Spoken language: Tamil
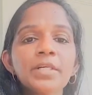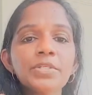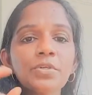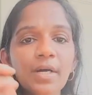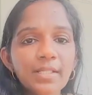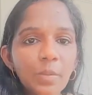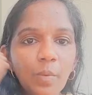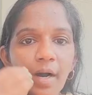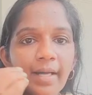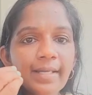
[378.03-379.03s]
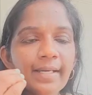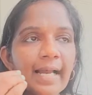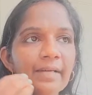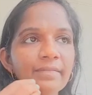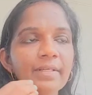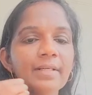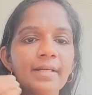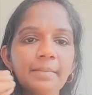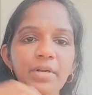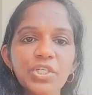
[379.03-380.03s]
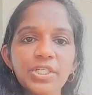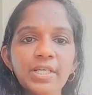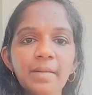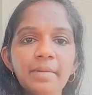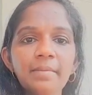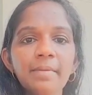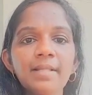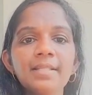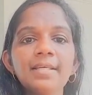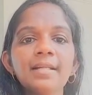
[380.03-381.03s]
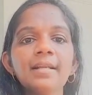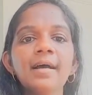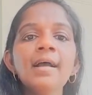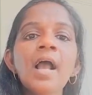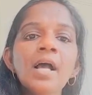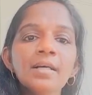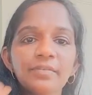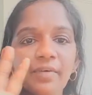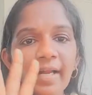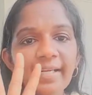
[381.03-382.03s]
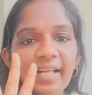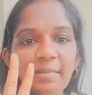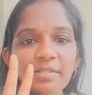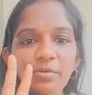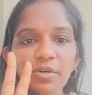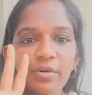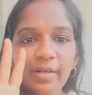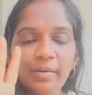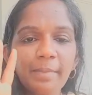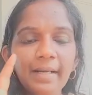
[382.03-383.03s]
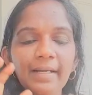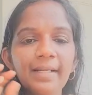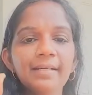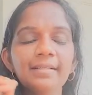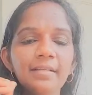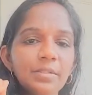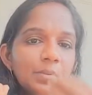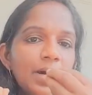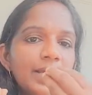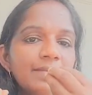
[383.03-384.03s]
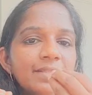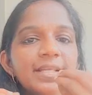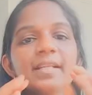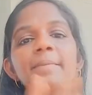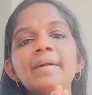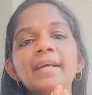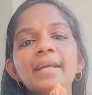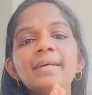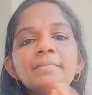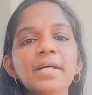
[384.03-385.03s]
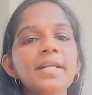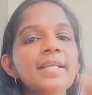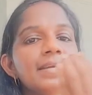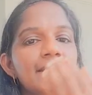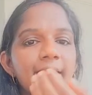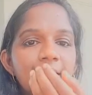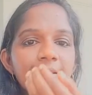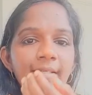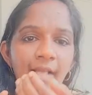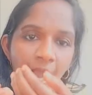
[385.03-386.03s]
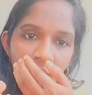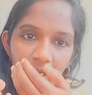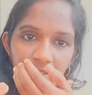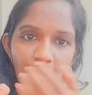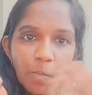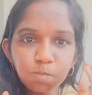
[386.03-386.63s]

ஸோ அந்த வாய் ஆஃப்டர் ப்ரஷிங் அப்படின்னு பார்த்தீங்கன்னா ஃபைவ் டைம்ஸ் உங்களுடைய பற்க அதாவது வாயை வந்து என்ன பண்ணுங்கள் தண்ணி எடுத்து அதை